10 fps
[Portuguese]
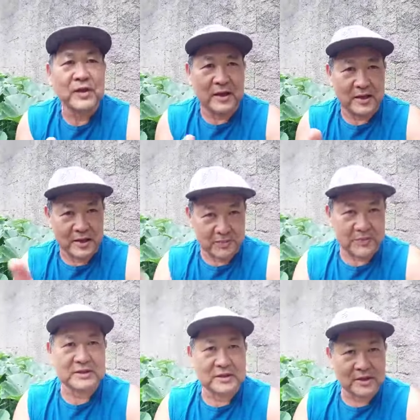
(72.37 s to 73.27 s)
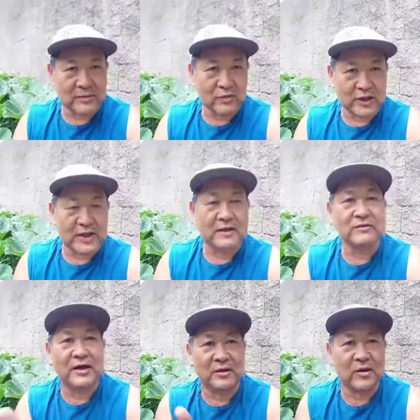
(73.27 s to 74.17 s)
É, é para ser
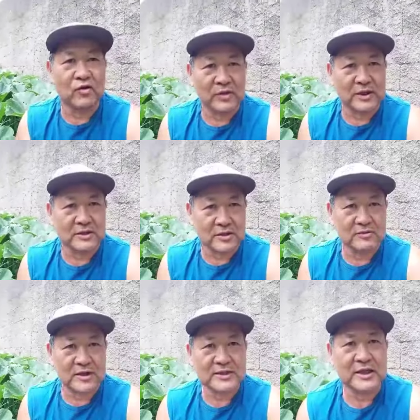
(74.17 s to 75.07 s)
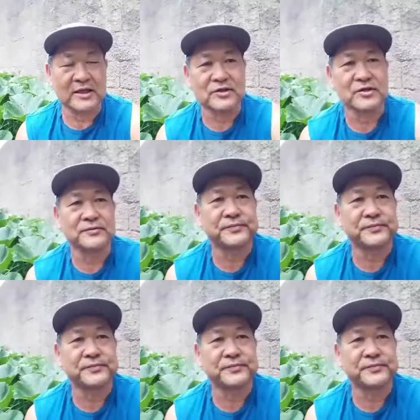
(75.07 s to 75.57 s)
saboreado, é uma combinação excelente.